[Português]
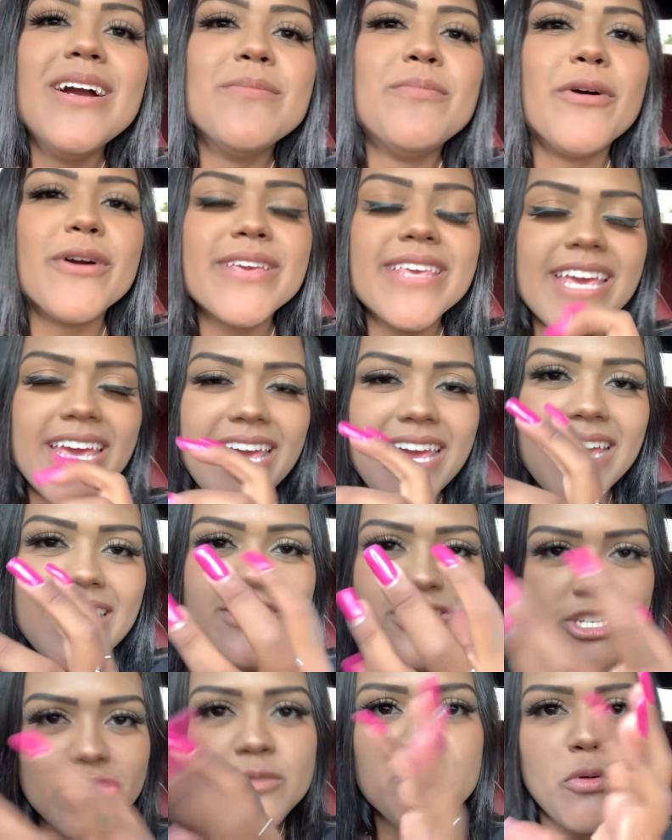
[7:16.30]
porque
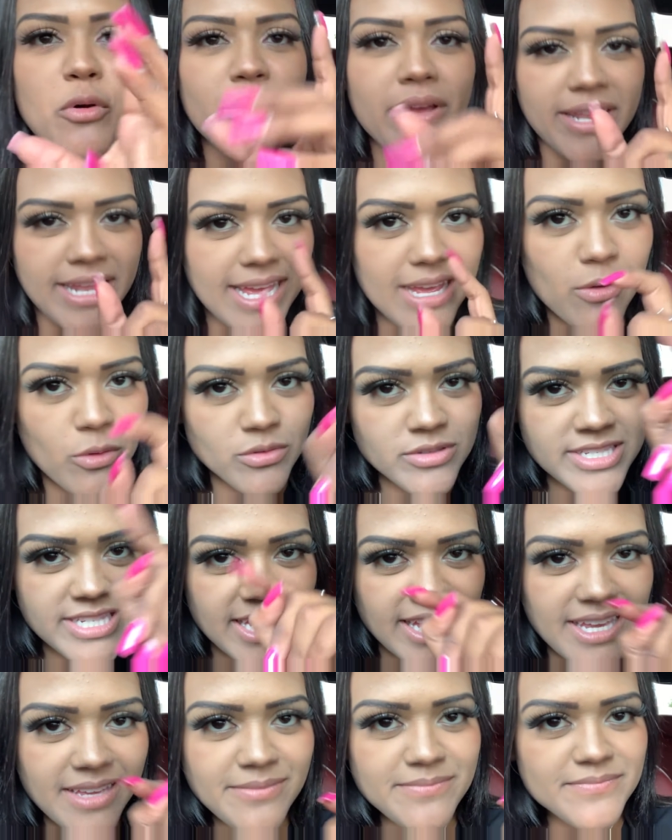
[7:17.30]
cheeseburger, né, é com
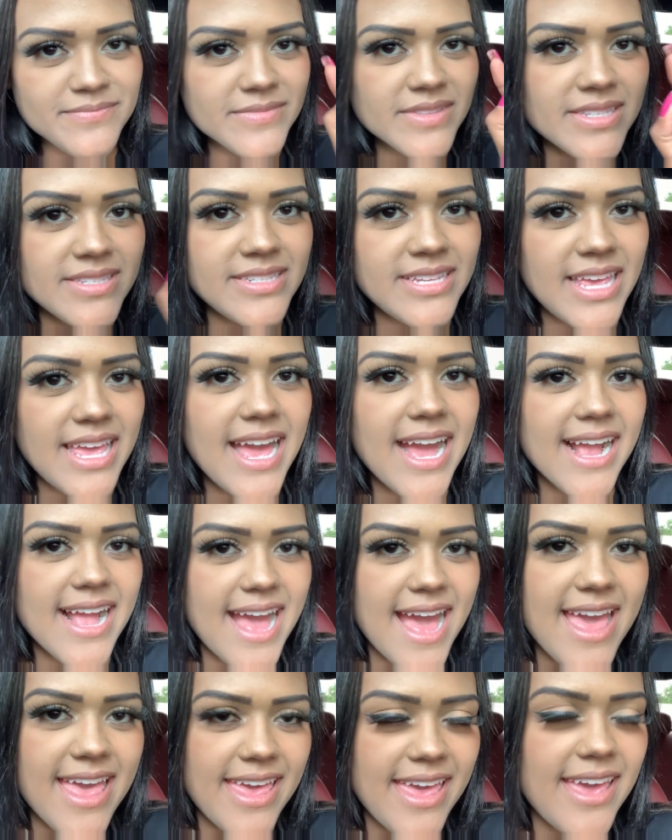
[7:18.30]
C,
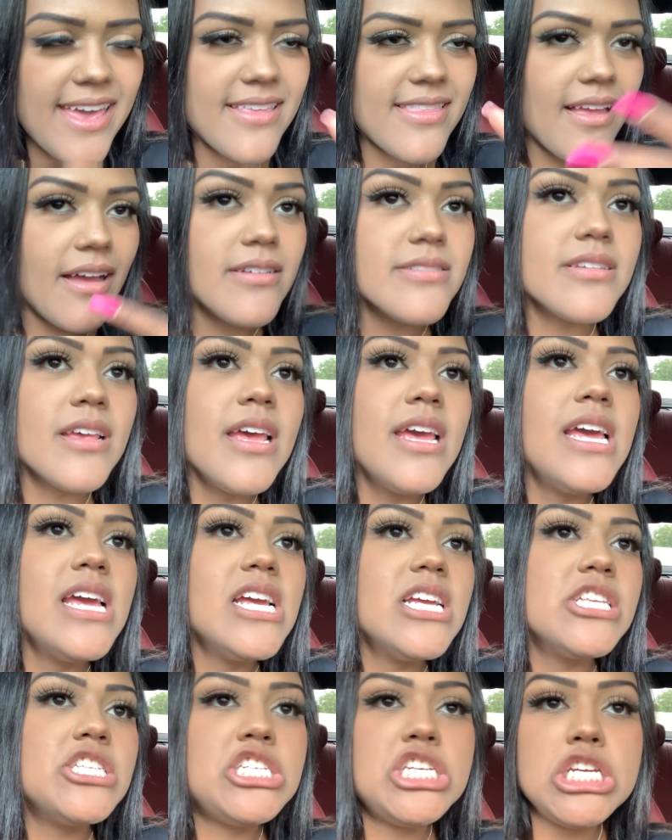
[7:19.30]
C-H-E e tal,
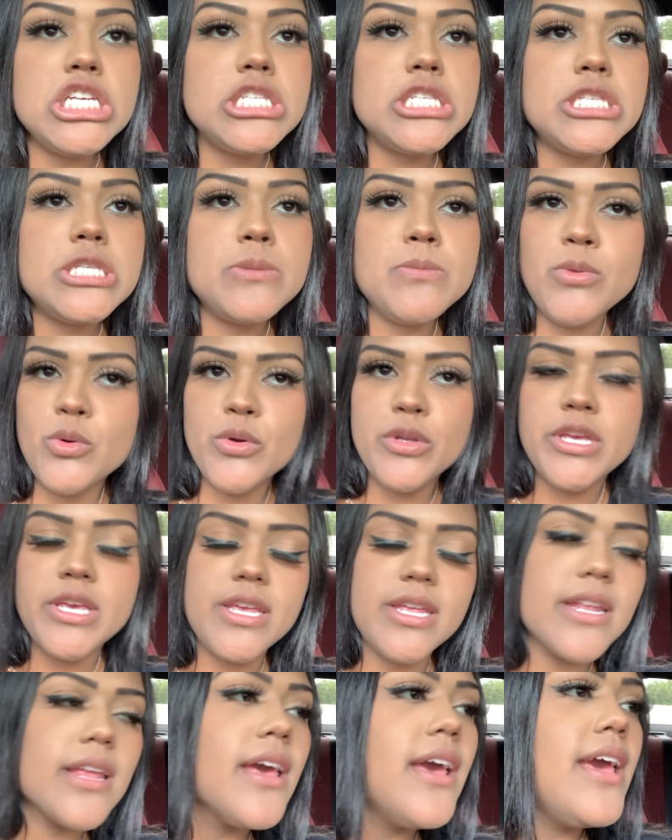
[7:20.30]

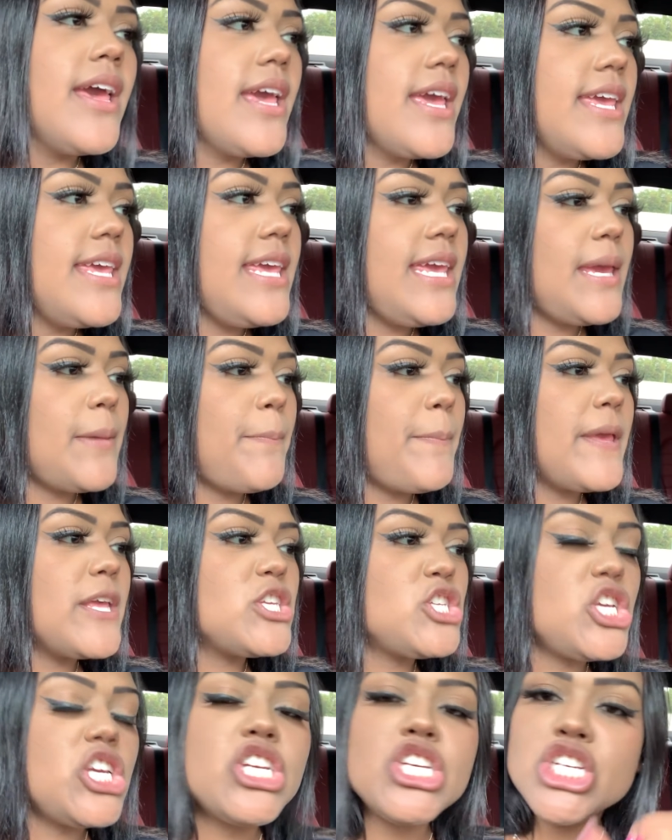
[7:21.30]
cheeseburger. E
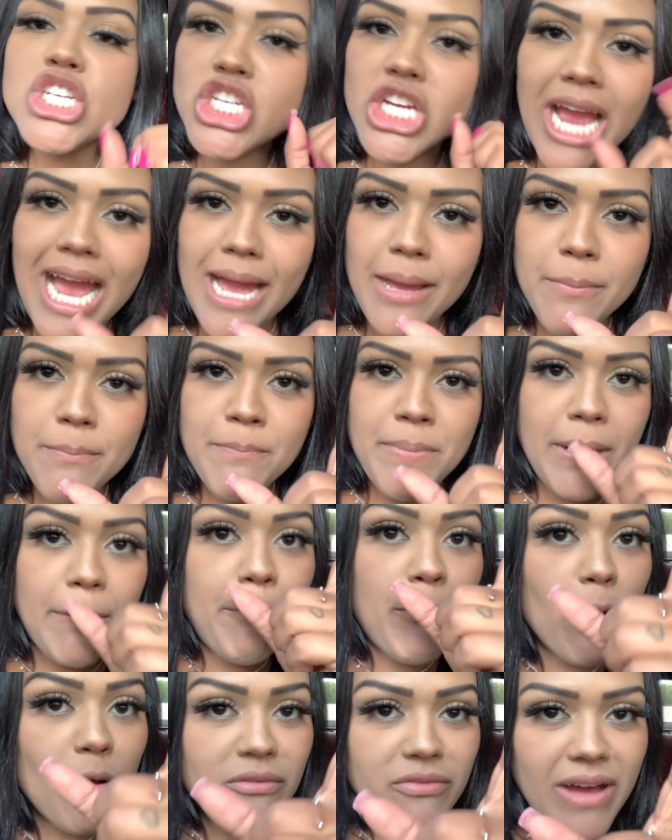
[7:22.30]
pedi chá pra
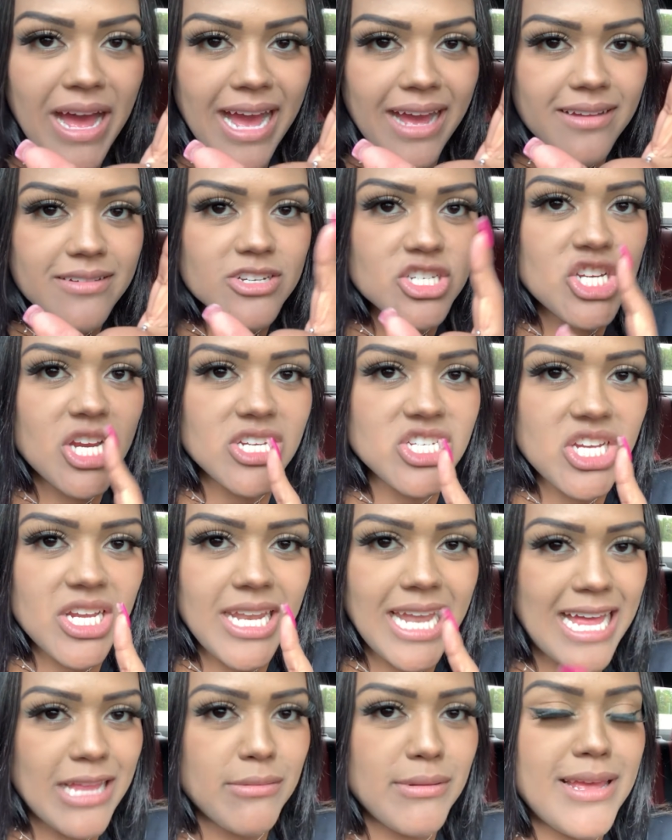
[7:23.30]
provar, chá
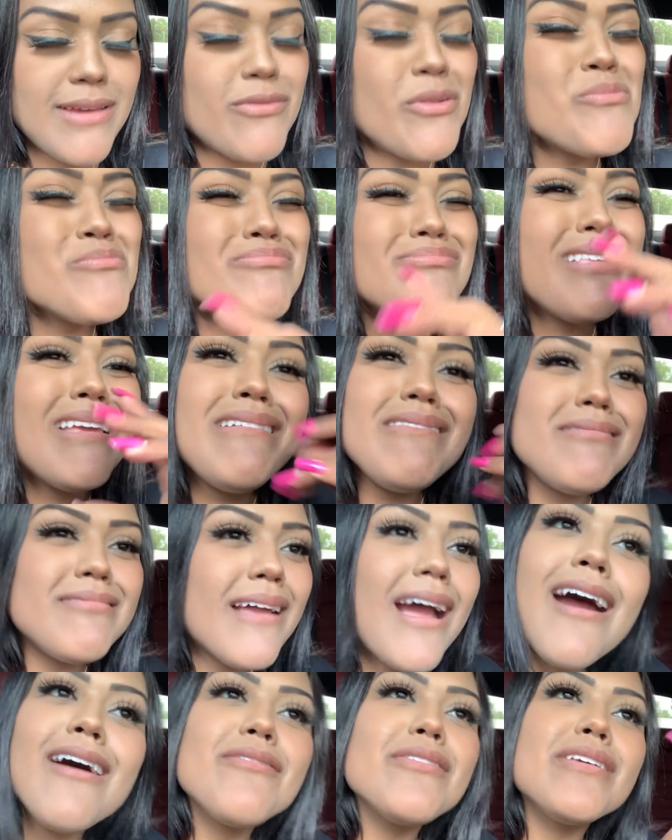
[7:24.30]
gelado, né? Vamos
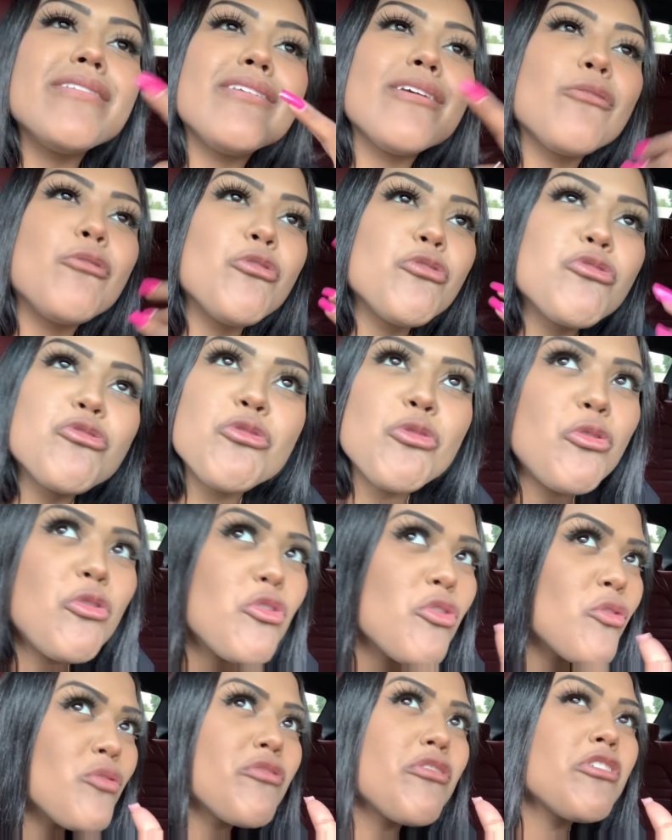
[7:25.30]
tentar ver se é
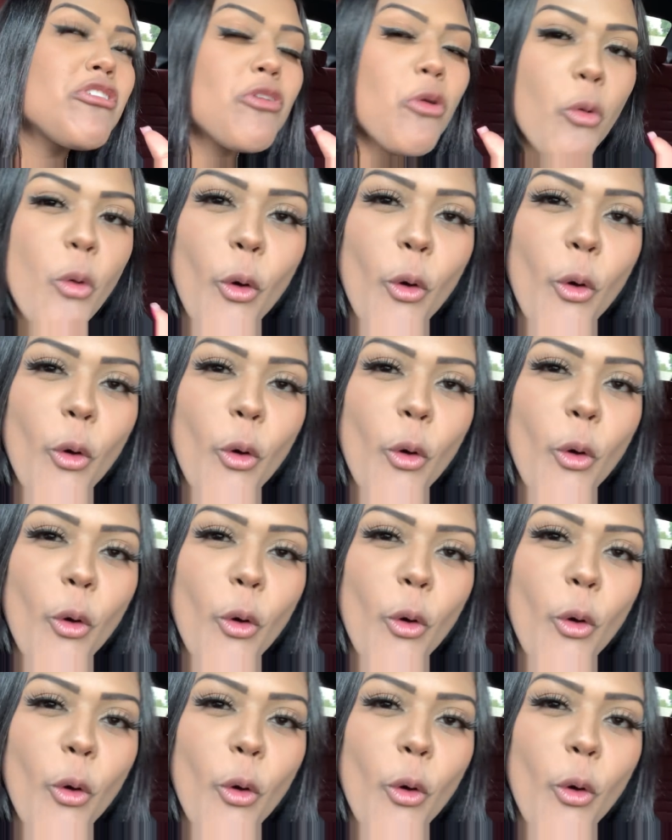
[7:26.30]
gostoso, vamos ver se eu